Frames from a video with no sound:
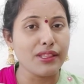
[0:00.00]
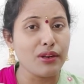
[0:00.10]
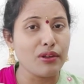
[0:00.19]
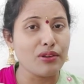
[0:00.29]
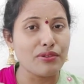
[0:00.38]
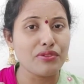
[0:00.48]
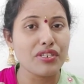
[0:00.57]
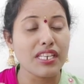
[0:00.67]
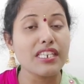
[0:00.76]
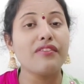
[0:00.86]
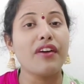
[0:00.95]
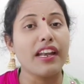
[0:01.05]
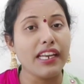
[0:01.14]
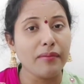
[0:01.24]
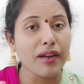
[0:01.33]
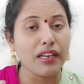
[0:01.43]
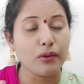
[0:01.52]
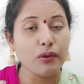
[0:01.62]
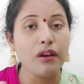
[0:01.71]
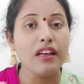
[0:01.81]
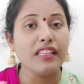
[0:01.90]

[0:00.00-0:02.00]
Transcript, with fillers: ఇందులో యూజ్ చేసినవన్నీ మనకు